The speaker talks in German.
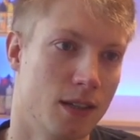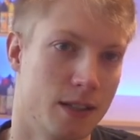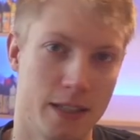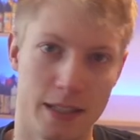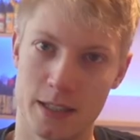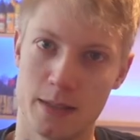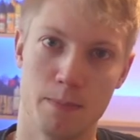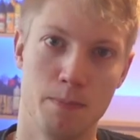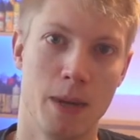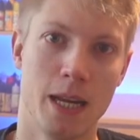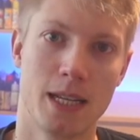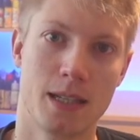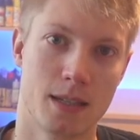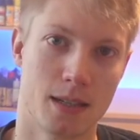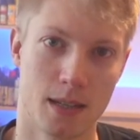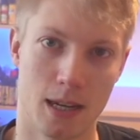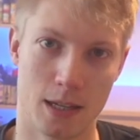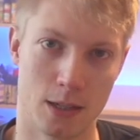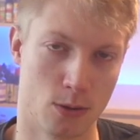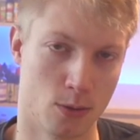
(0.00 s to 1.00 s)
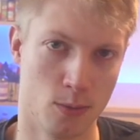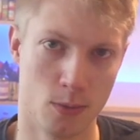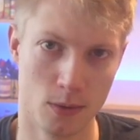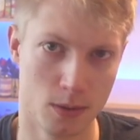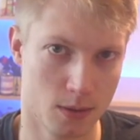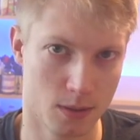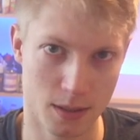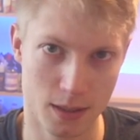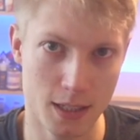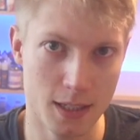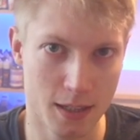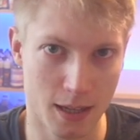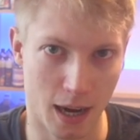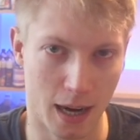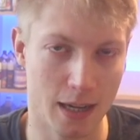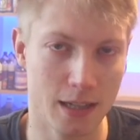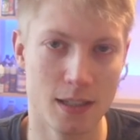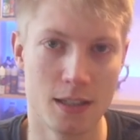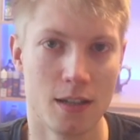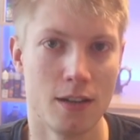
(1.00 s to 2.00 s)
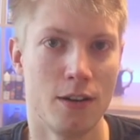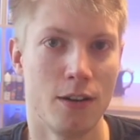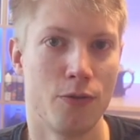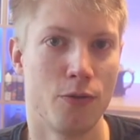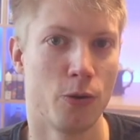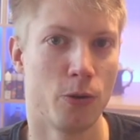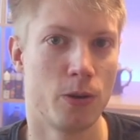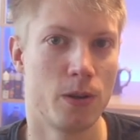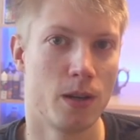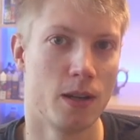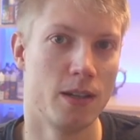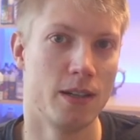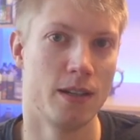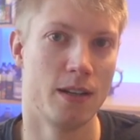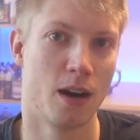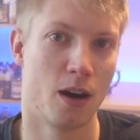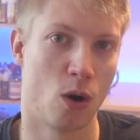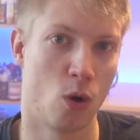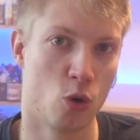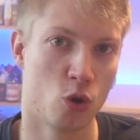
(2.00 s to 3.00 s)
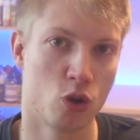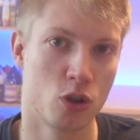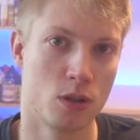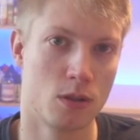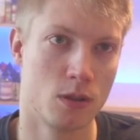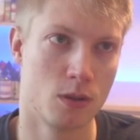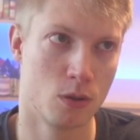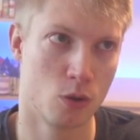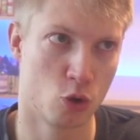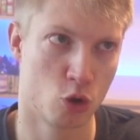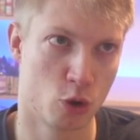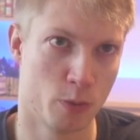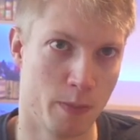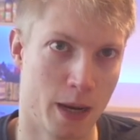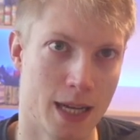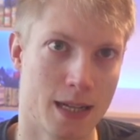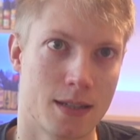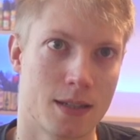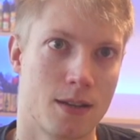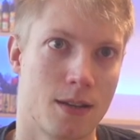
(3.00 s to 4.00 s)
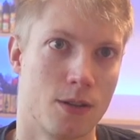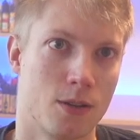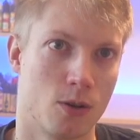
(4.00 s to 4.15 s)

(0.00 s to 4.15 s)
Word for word: diesen Mix, also nicht einzelne Früchte, die du rausschmeckst,